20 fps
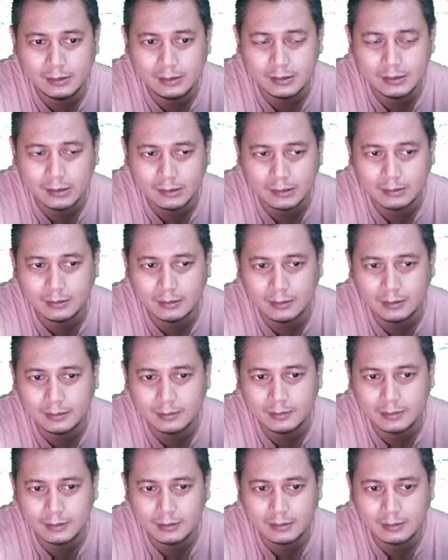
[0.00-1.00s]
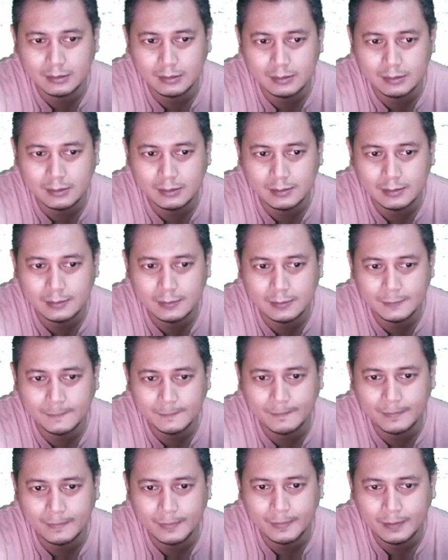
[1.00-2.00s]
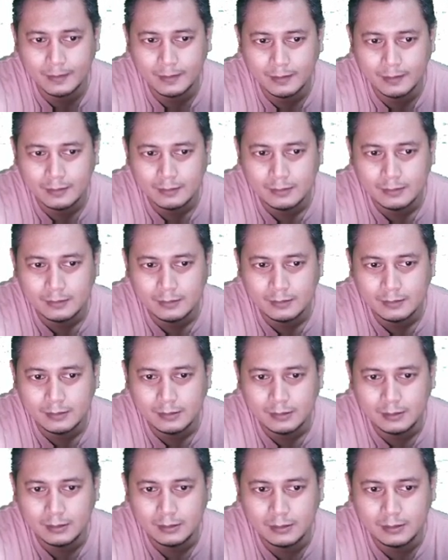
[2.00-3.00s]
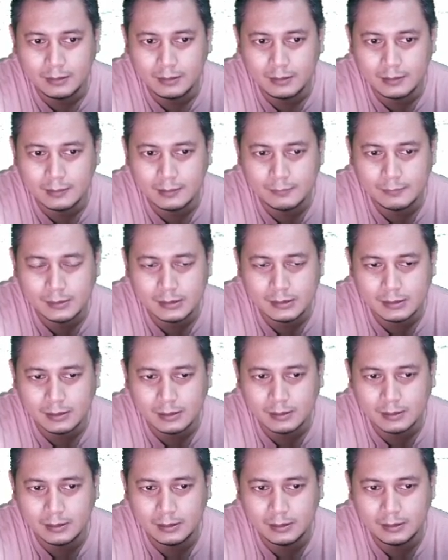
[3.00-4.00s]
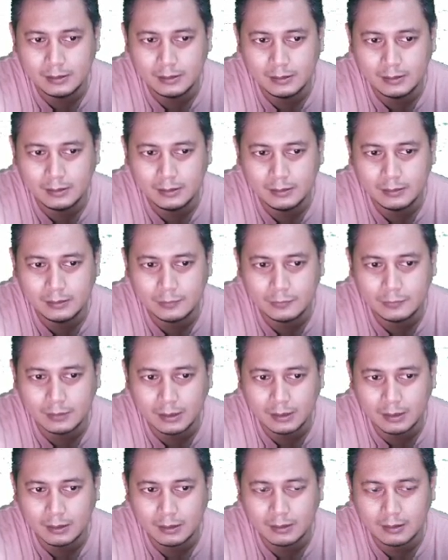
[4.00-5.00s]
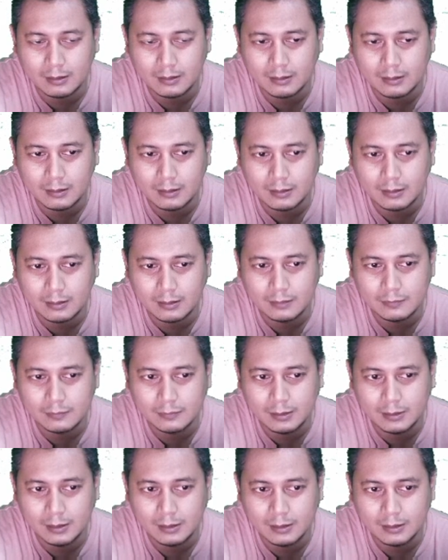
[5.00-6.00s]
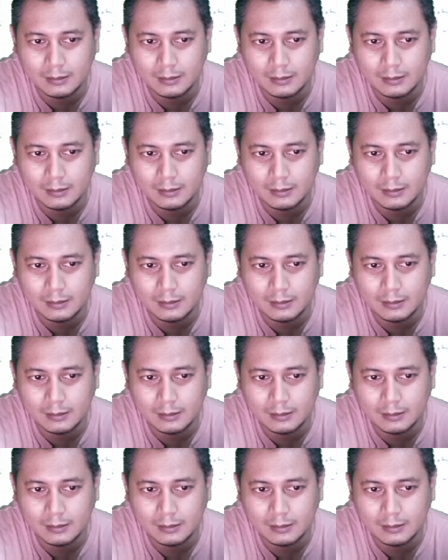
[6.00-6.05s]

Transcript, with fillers: chatnya katanya ini nggak bisa ditukar karena udah